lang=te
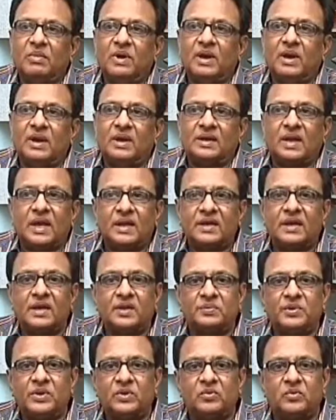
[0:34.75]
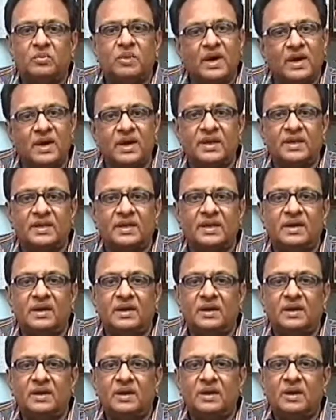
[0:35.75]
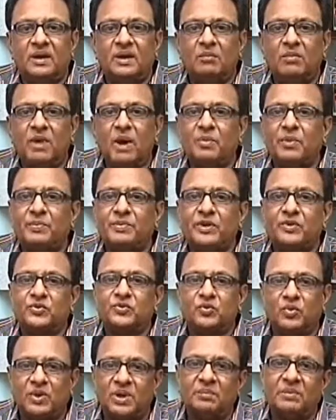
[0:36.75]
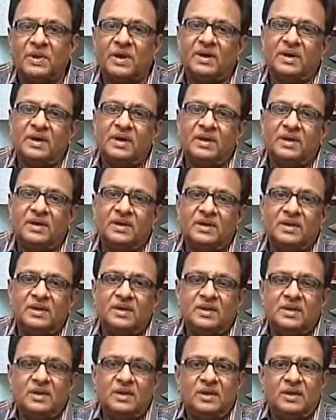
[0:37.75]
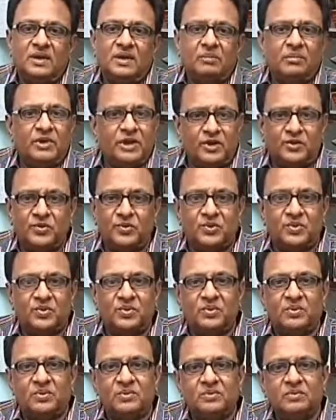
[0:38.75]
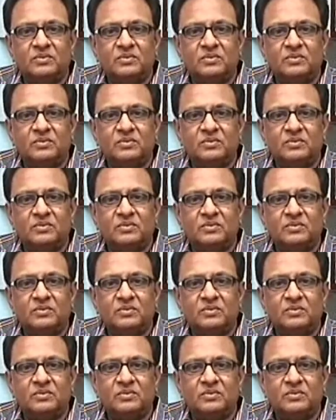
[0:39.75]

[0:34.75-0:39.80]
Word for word: మా నాన్నగారి పేరు బంగారయ్య మా అమ్మ పేరు సూరమ్మ పల్లెటూరు